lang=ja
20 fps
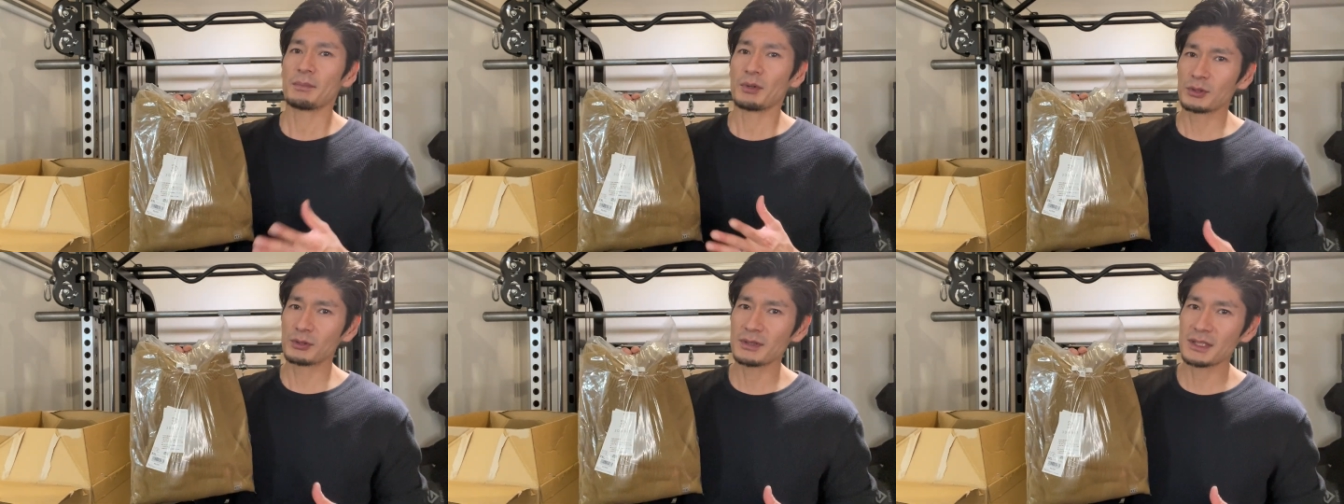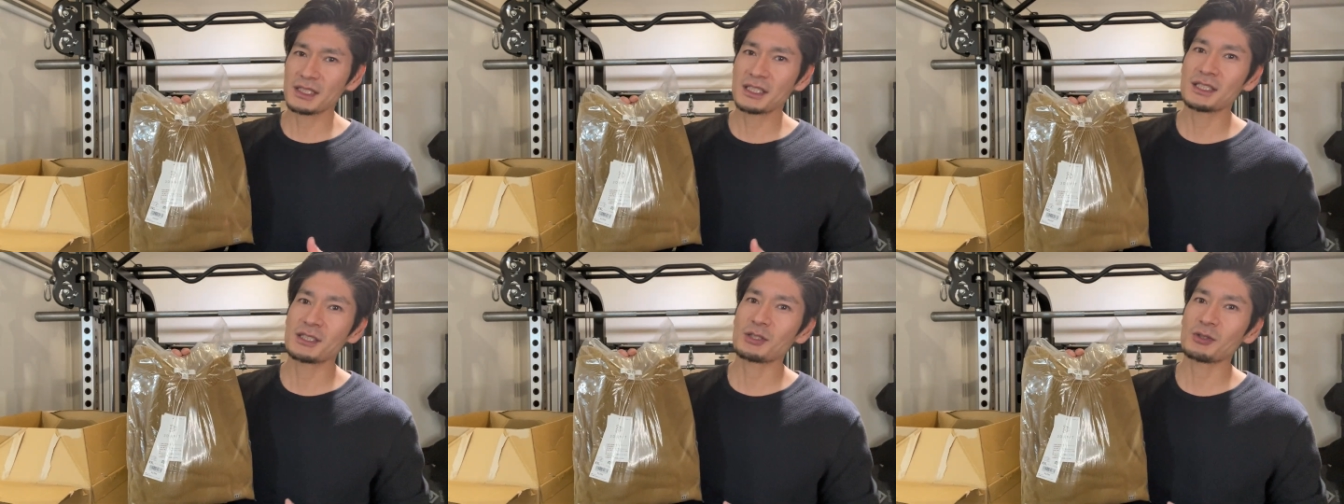僕
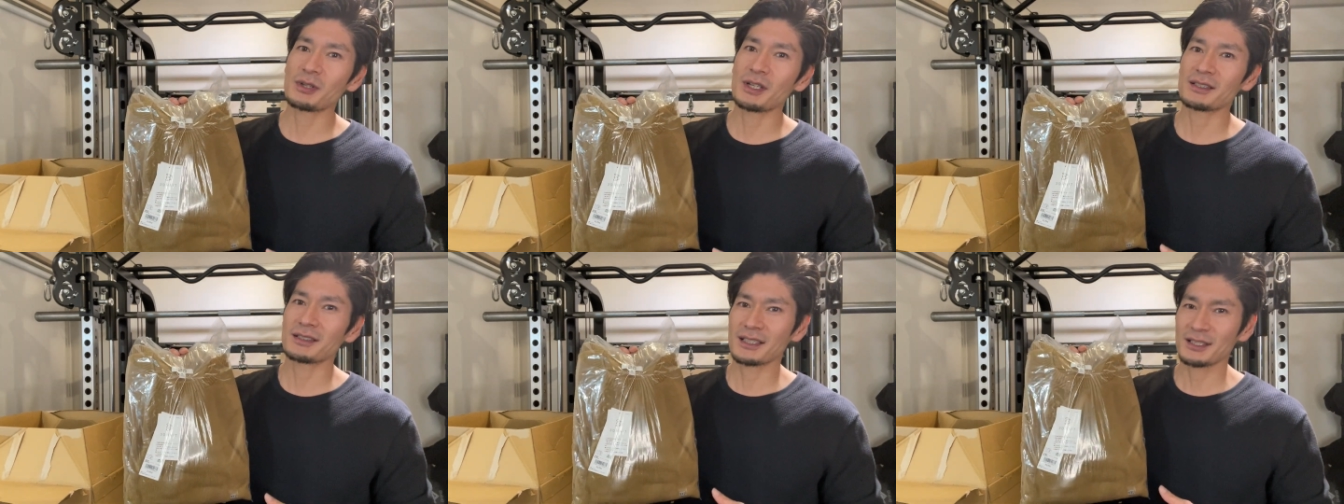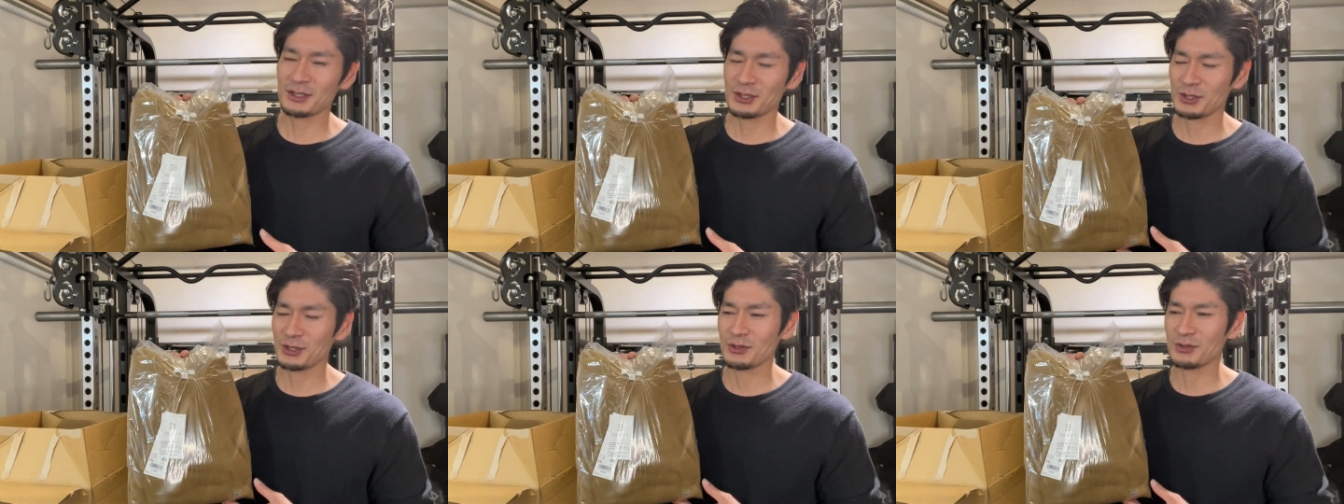は身長
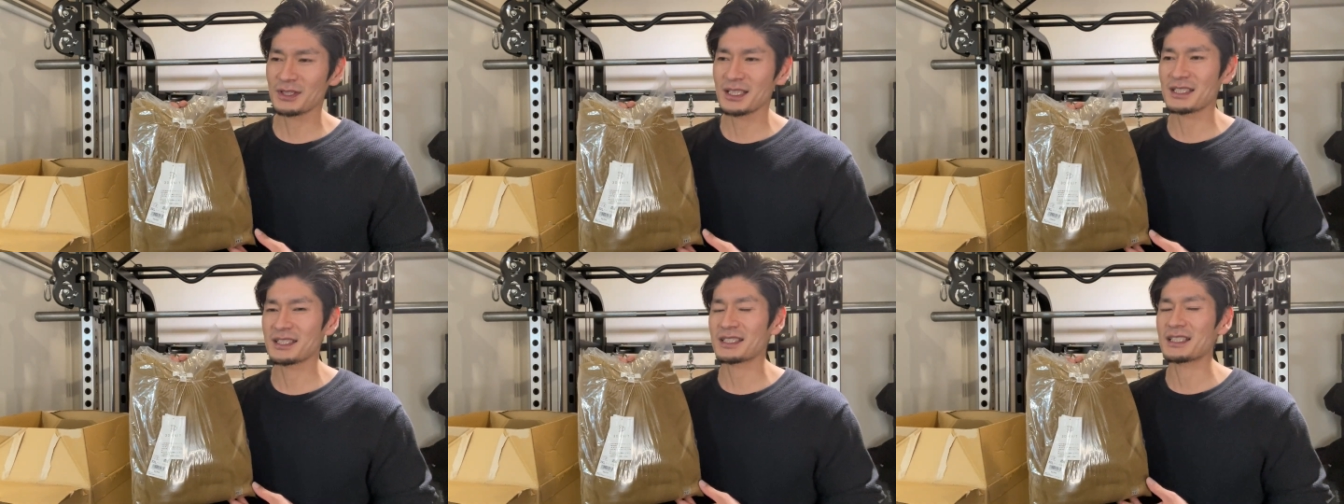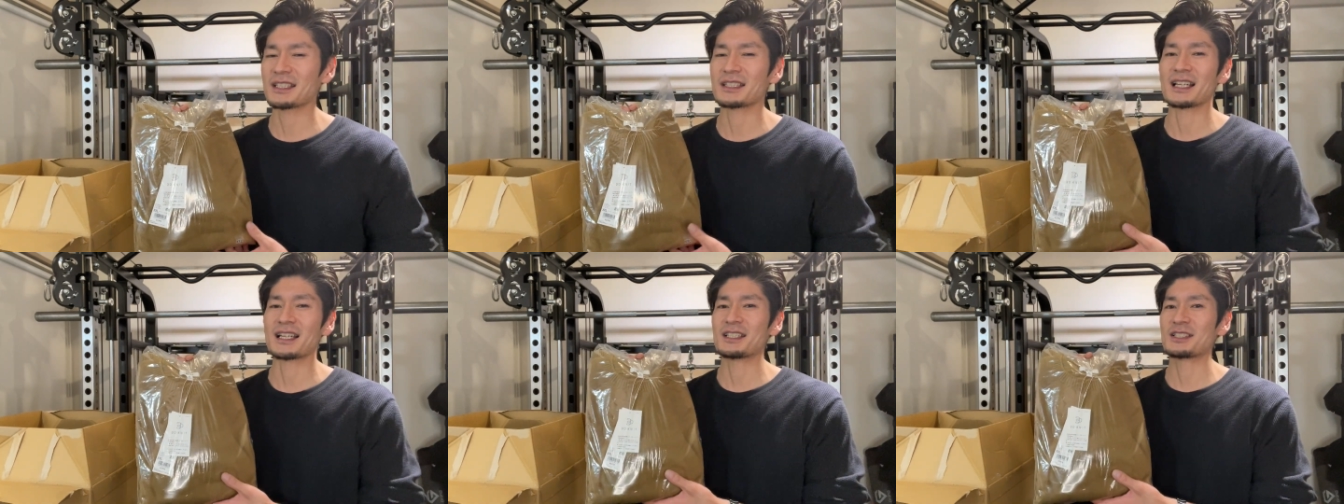
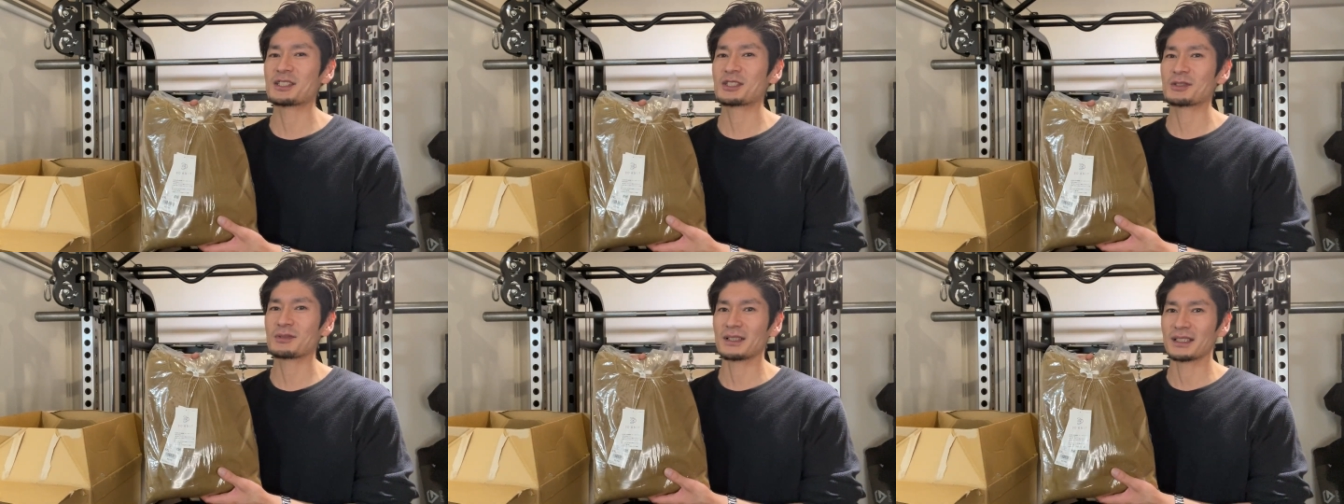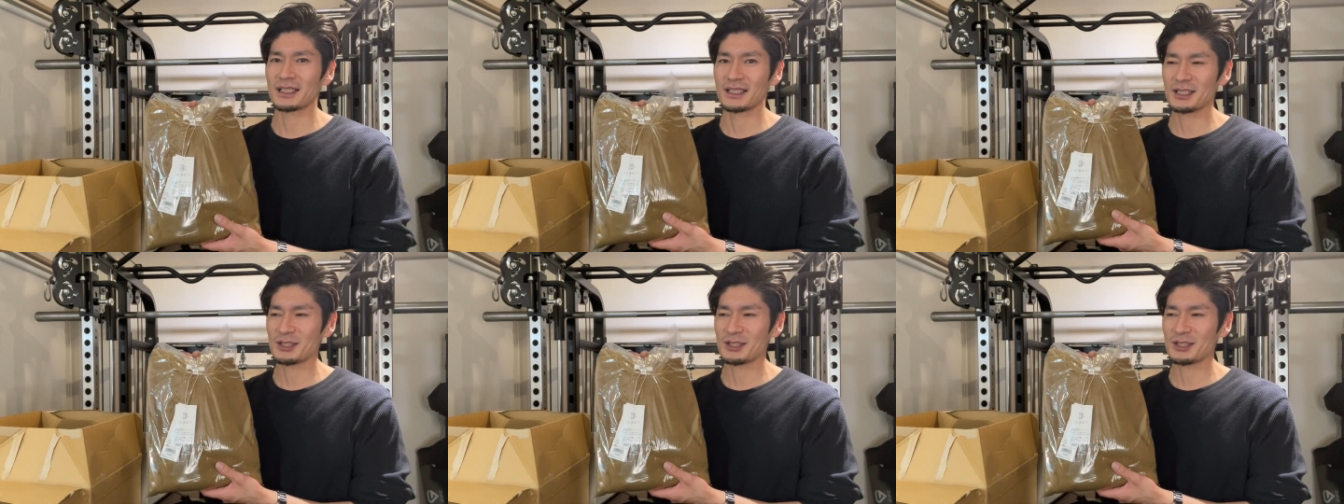184cm で体重は